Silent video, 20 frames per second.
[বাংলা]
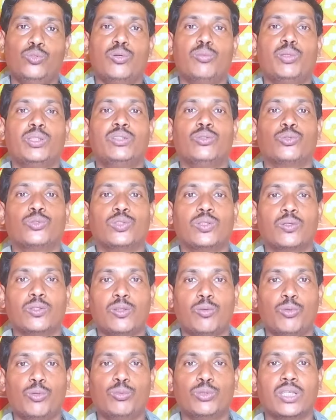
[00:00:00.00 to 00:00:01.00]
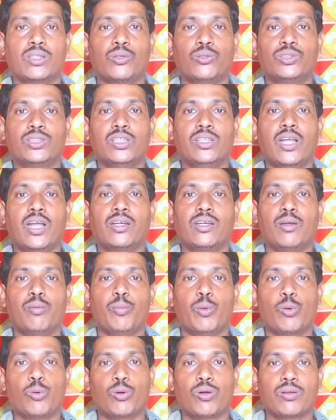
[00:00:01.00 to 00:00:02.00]
দু নম্বর যে ওষুধের কথা বলবো সেটা হচ্ছে
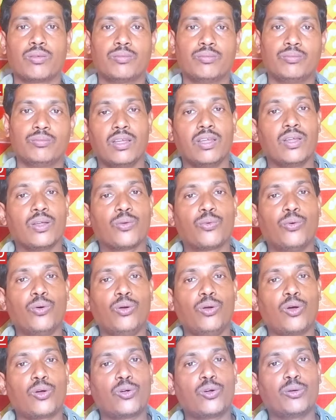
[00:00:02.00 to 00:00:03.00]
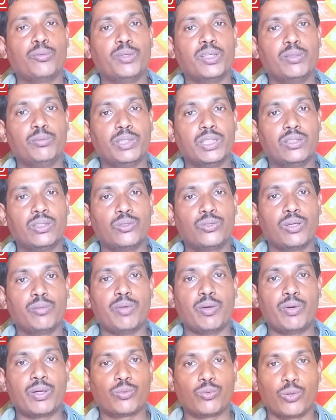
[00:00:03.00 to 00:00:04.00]
ন্যাট্রিমিউর কোন লক্ষণের ভিত্তি
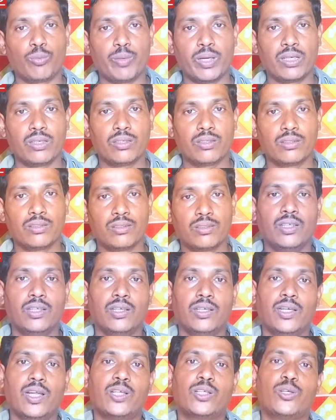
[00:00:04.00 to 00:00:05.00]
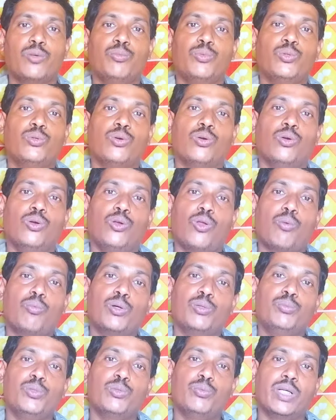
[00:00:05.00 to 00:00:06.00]
করে ব্যবহার করবেন ন্যাট্রিমিউর
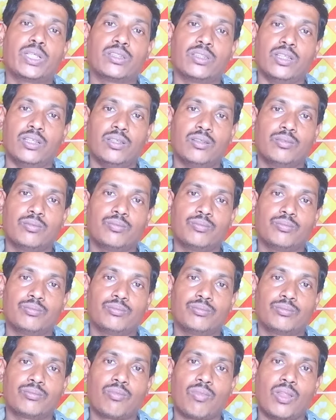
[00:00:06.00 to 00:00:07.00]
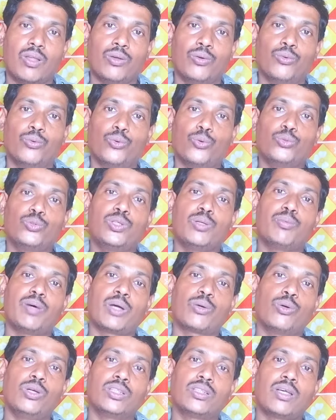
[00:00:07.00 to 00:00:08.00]
লবণপ্রিয় ব্যক্তি রৌদ্রে
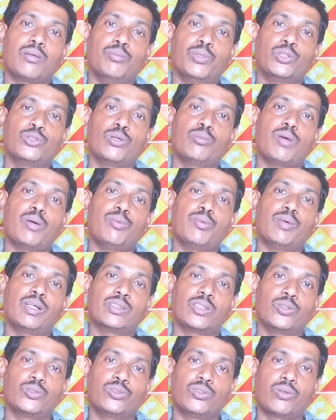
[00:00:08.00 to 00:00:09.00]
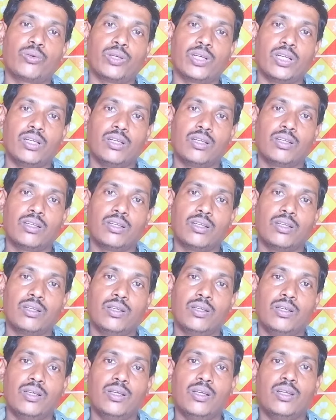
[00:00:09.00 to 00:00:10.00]
বার হলে তার ভীষণভাবে মাথা যন্ত্রণা করে
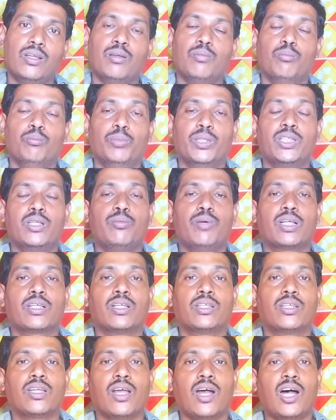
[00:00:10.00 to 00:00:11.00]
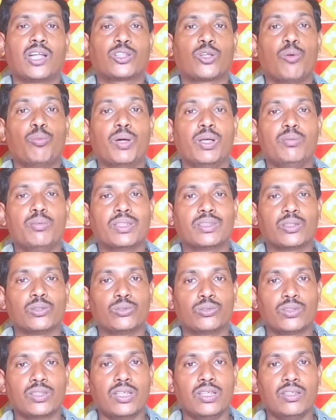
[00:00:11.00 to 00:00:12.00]
বেশিরভাগ ক্ষেত্রে আতকোপালি
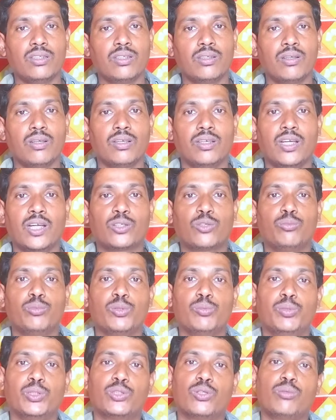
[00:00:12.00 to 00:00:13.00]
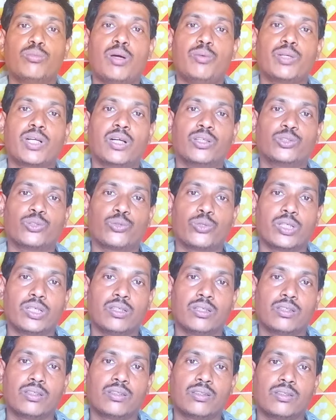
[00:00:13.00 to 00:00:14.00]
মাথা যন্ত্রণায় ন্যাট্রোমির ভীষণভাবে
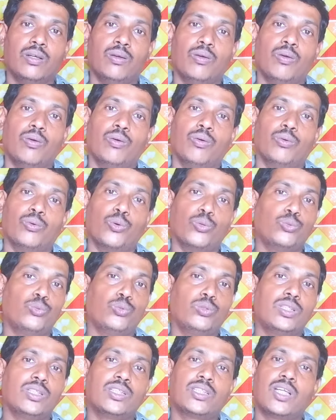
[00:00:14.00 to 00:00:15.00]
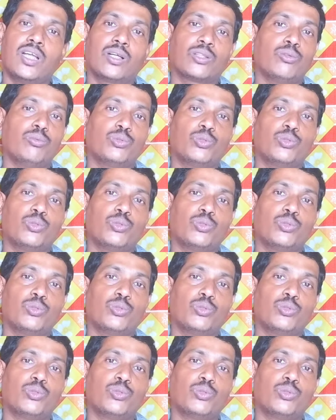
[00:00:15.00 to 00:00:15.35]
কার্যকরী রোদ্দুরতে সে